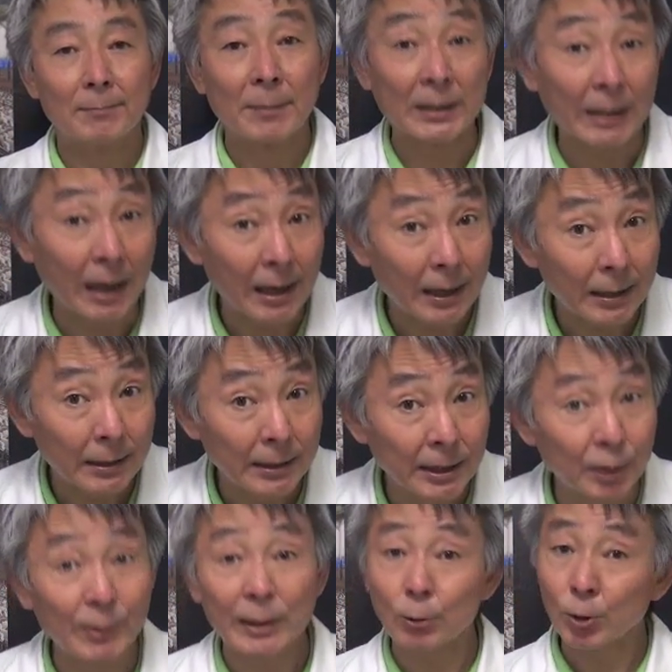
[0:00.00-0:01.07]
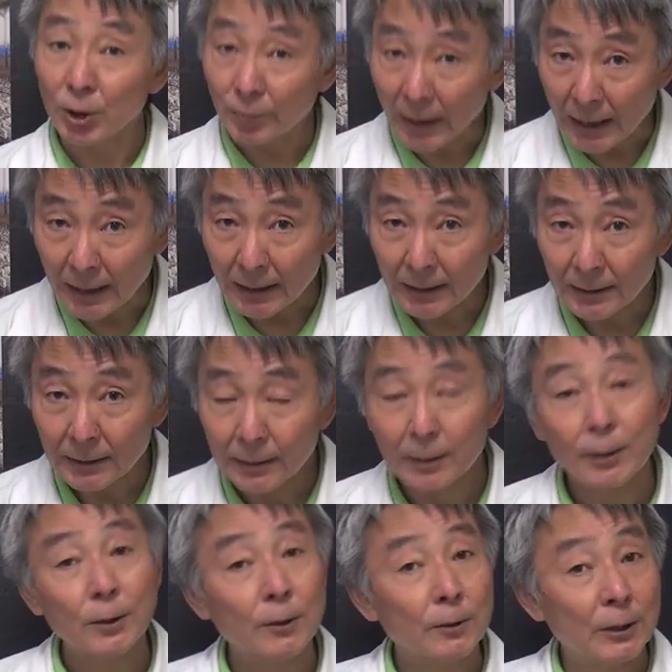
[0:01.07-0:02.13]
また鶏は
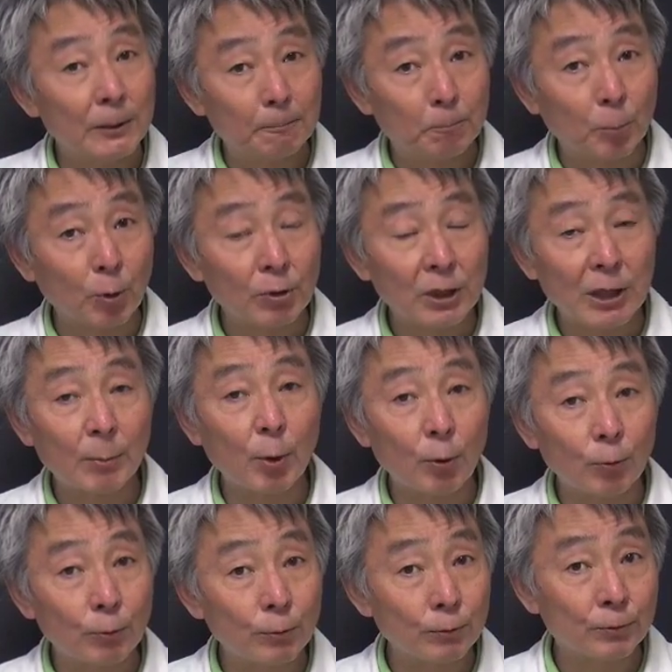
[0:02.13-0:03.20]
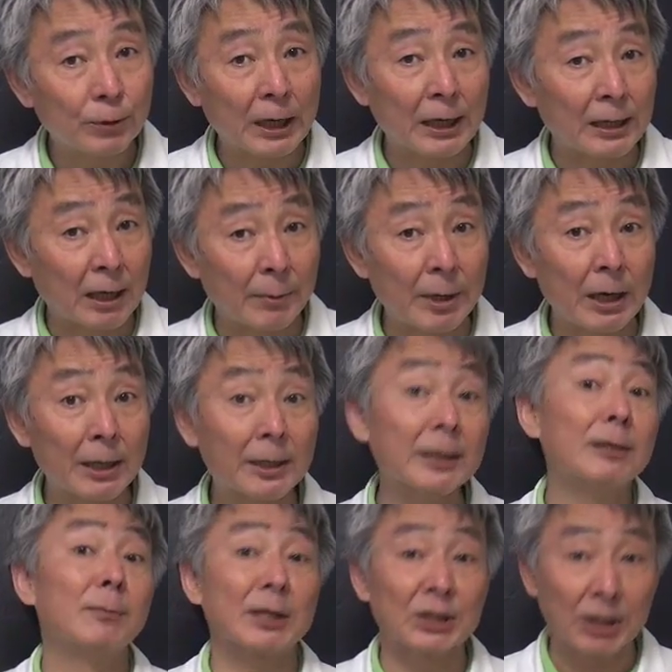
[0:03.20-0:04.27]
日本でも古くから食べられ
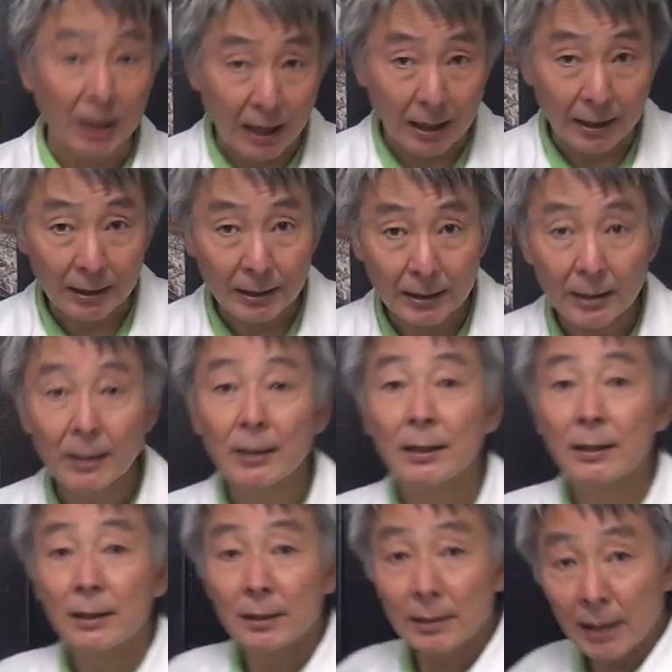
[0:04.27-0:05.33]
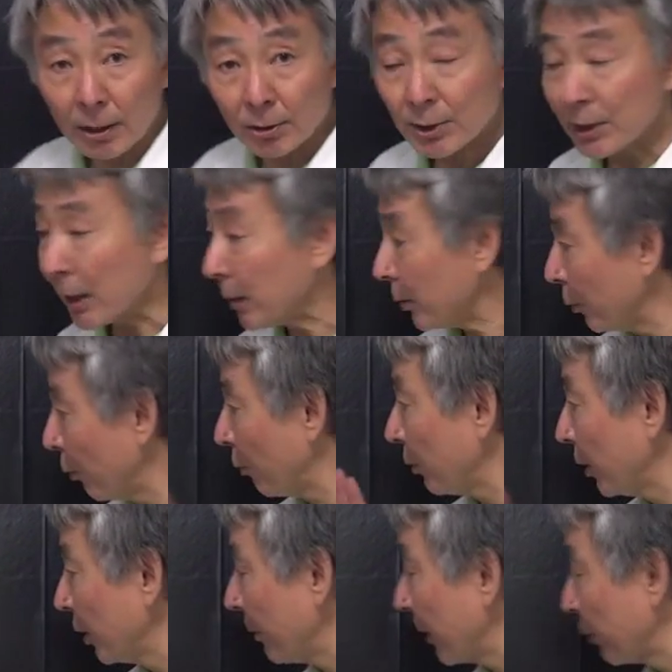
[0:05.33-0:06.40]
てきましたがたくさん
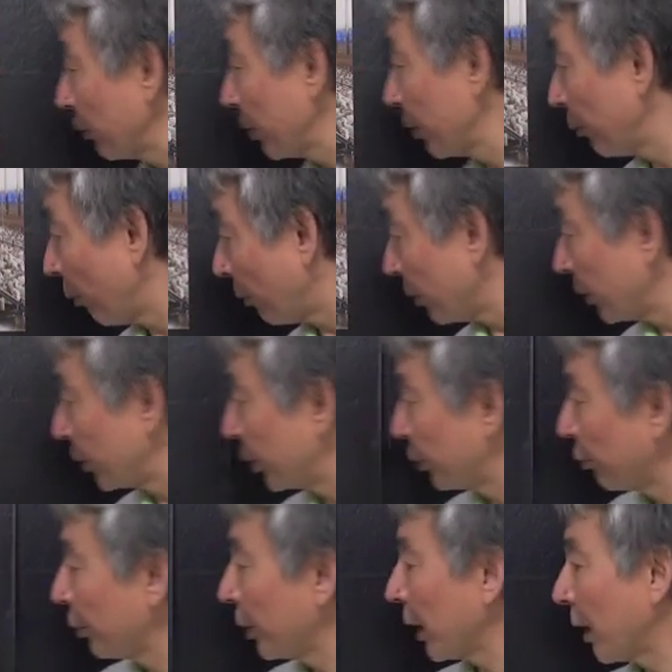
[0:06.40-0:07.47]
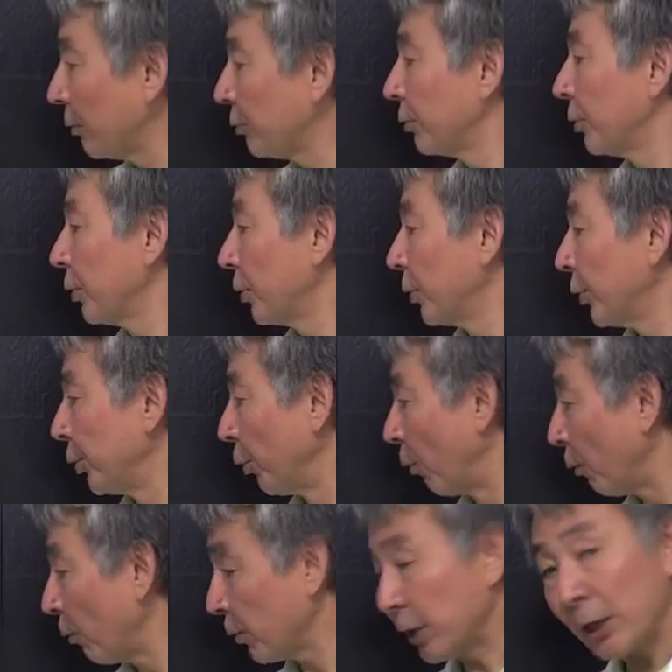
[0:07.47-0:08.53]
の鶏を一緒に飼う
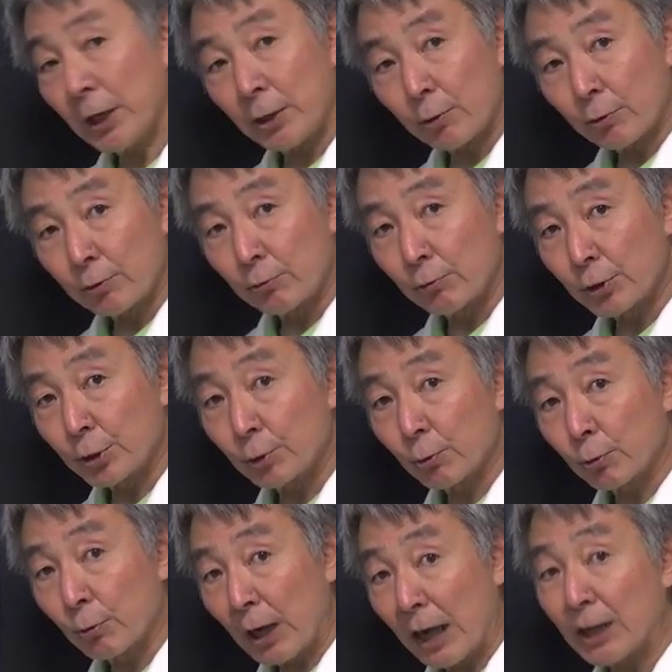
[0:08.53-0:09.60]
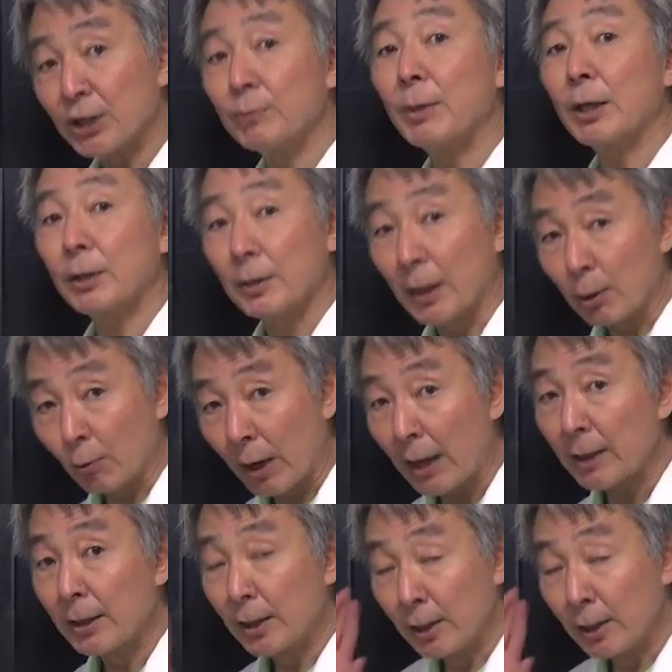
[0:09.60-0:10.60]
養鶏という仕事が始まったのは